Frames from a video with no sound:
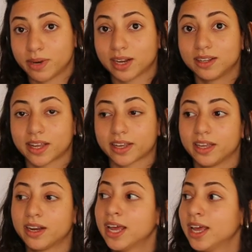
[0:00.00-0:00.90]
من اجل
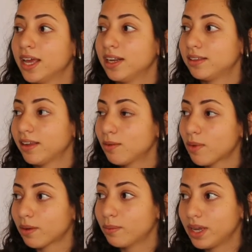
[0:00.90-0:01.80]
التغيير ان
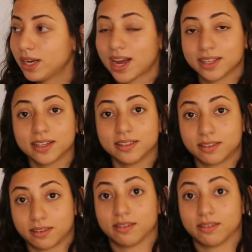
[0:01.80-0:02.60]
تجمع بين عدد